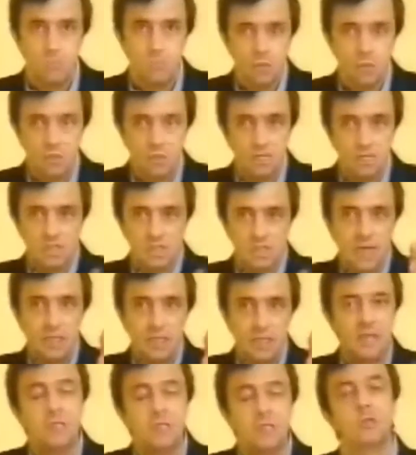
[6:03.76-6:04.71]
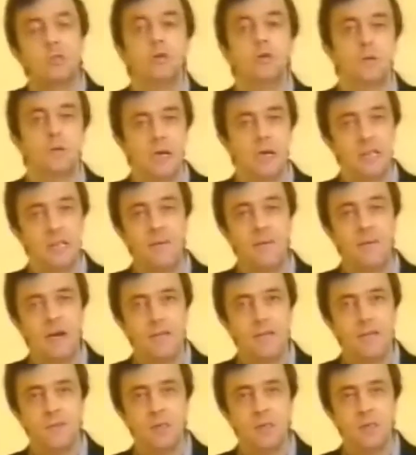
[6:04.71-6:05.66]
questa strada adesso è
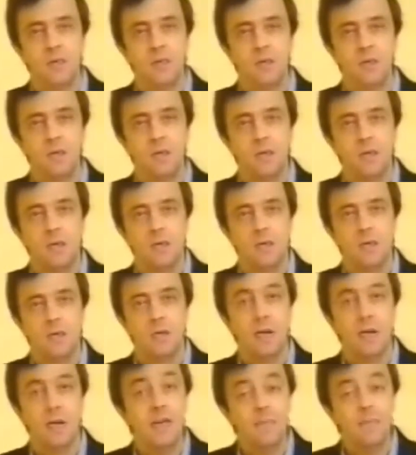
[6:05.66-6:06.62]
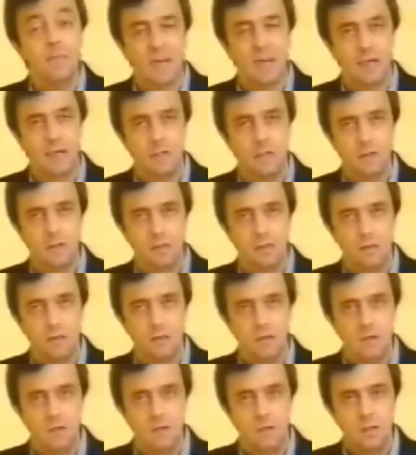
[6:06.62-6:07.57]
davanti, libera
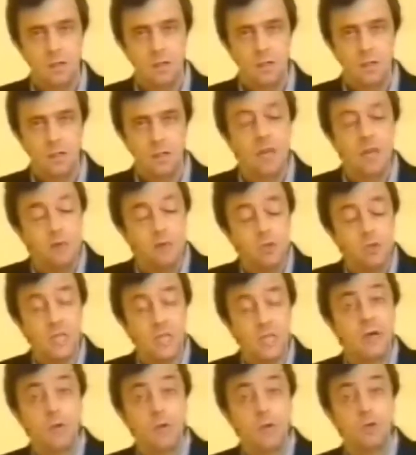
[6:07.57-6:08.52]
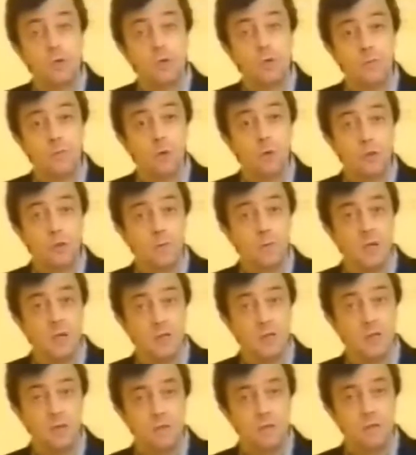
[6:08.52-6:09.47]
e gli ostacoli sono molto
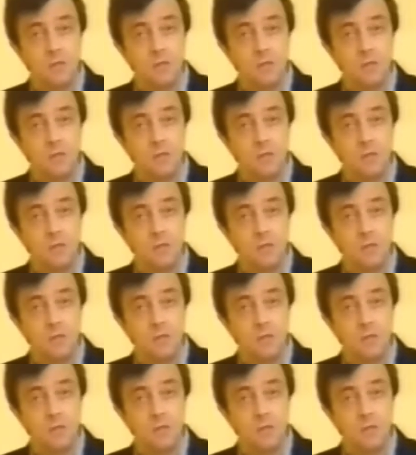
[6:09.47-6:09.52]
meno.